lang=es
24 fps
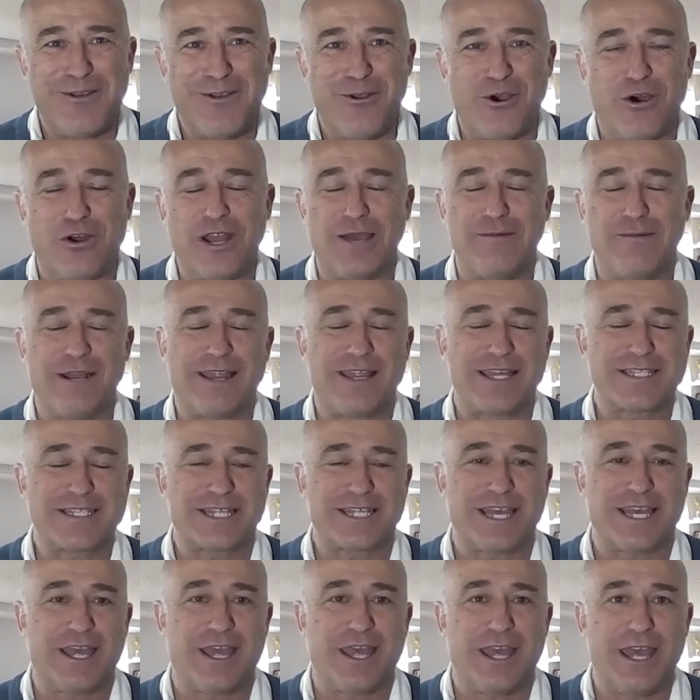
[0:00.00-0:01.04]
Luego la verdad
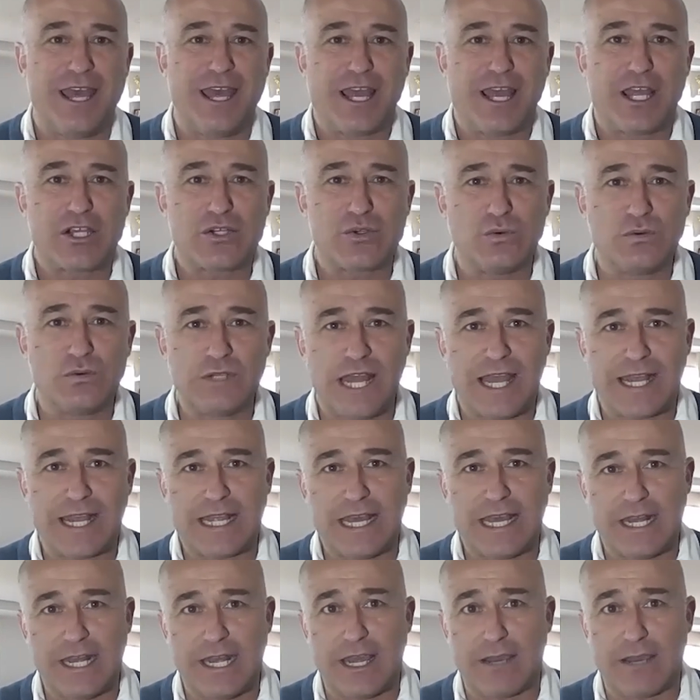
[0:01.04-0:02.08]
es que, es
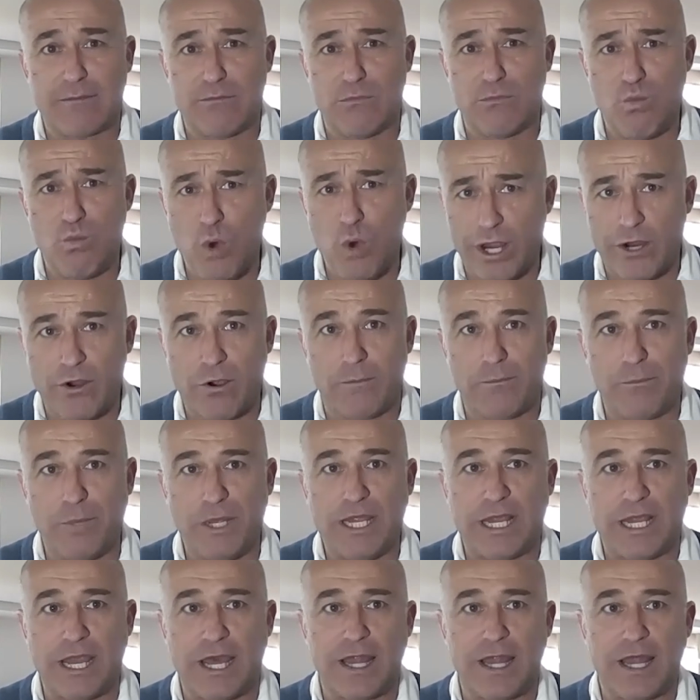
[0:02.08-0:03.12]
una carrera muy
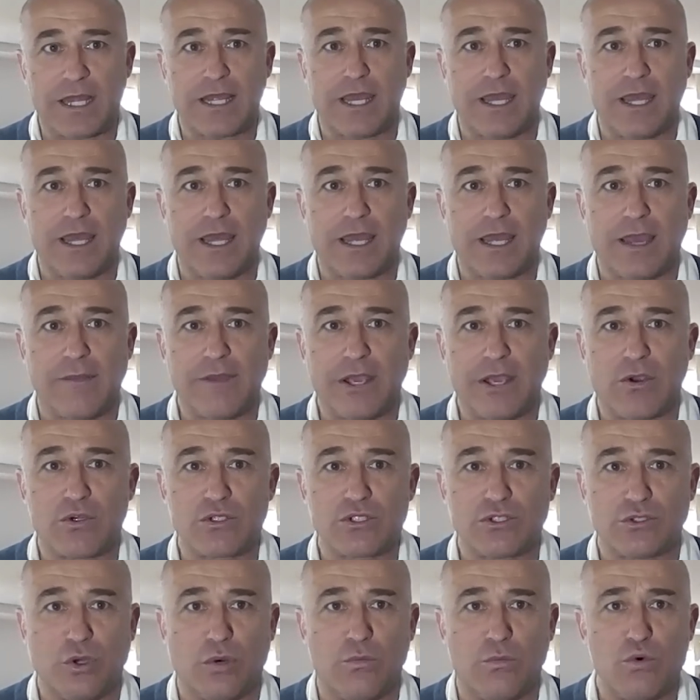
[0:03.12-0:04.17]
complicada, que, me
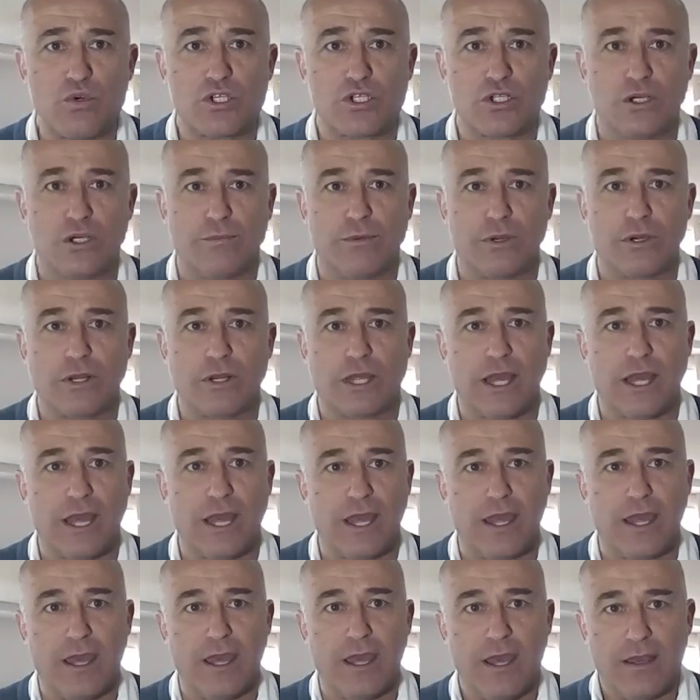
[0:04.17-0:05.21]
costó mucho
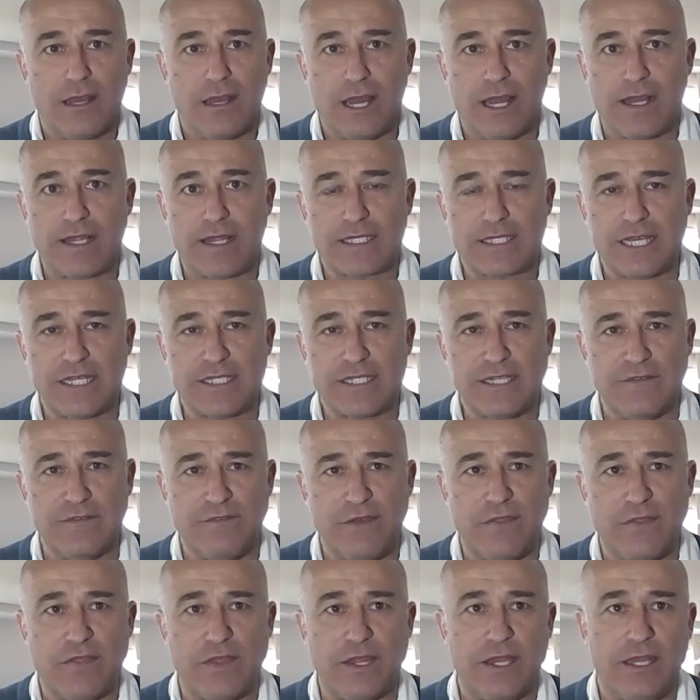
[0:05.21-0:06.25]
porque la verdad es que es
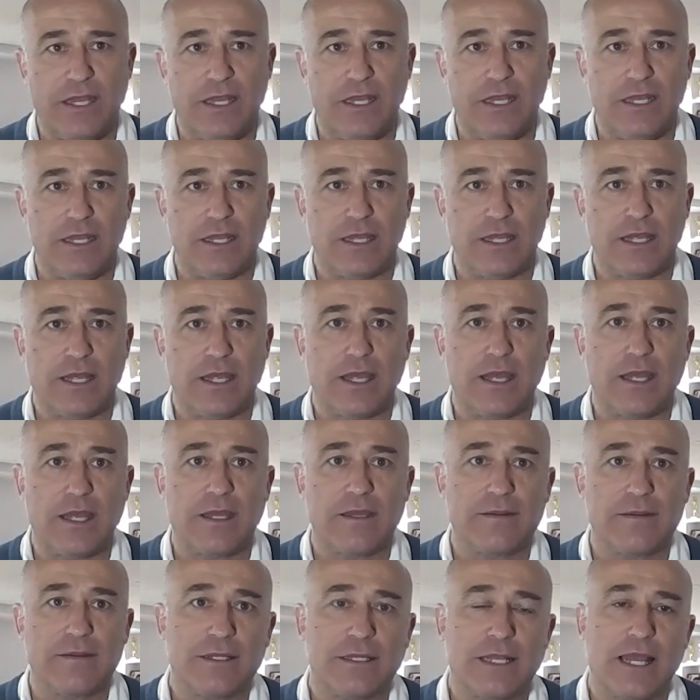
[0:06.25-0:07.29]
difícil
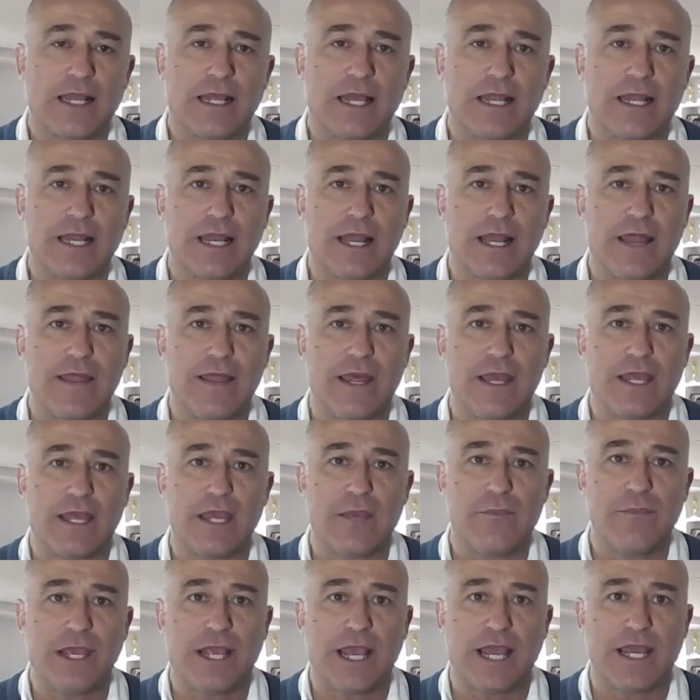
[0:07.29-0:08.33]
eh, la carrera
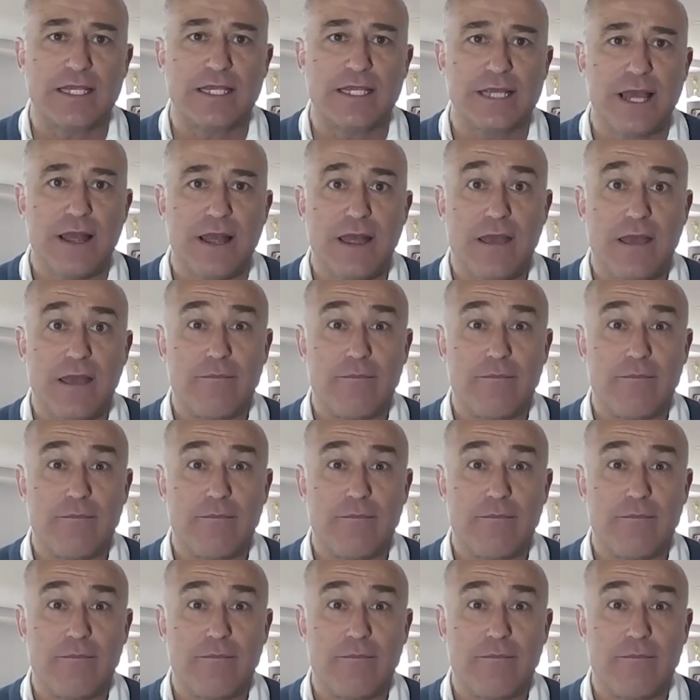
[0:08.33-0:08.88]
de químicas,